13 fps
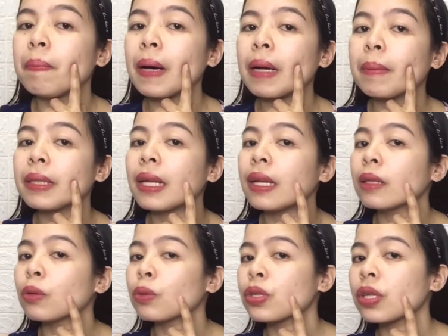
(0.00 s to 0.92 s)
para
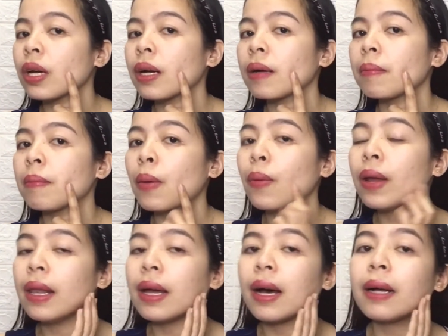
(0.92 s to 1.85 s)
madali to siyang
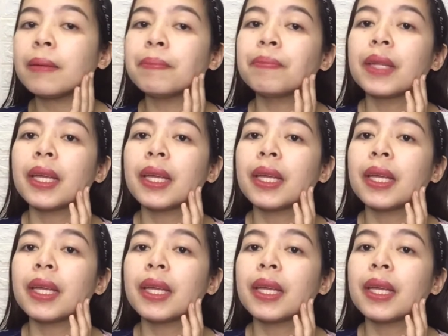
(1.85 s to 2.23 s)
mawala.